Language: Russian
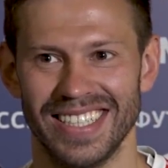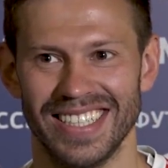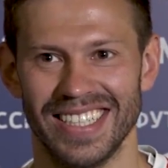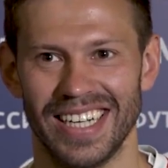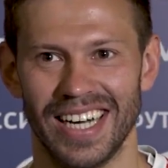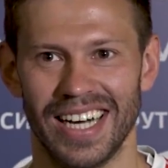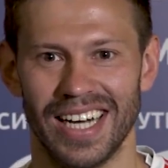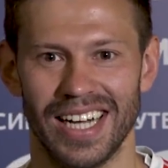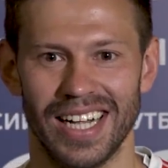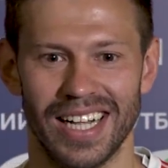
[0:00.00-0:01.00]
Вообще, что в этом
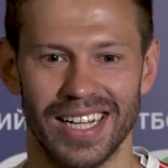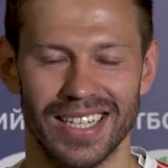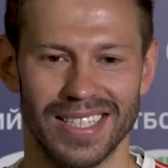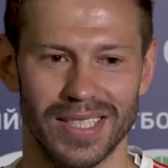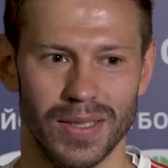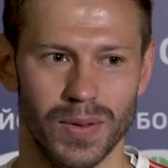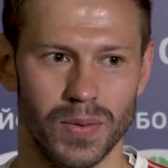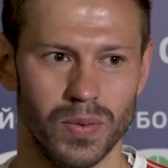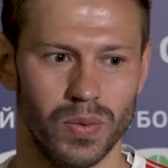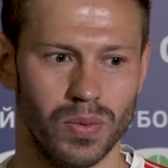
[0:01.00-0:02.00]
матче тренер
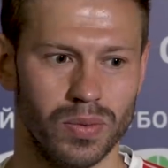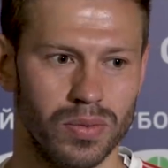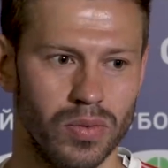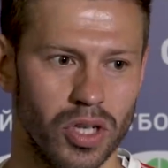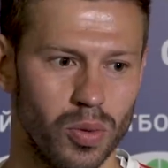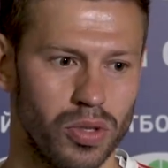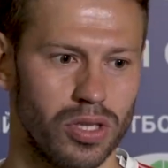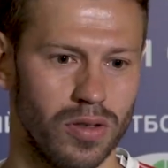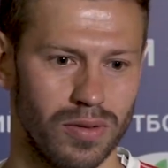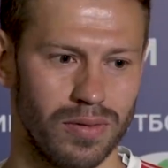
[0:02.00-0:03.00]
ну, Я думаю,
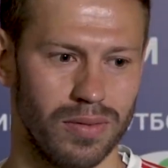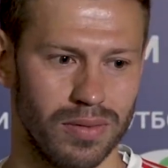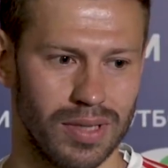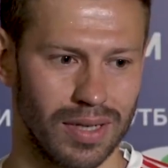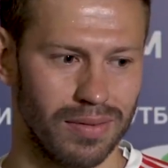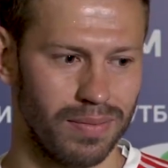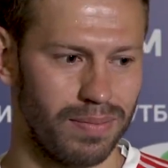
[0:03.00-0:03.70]
что так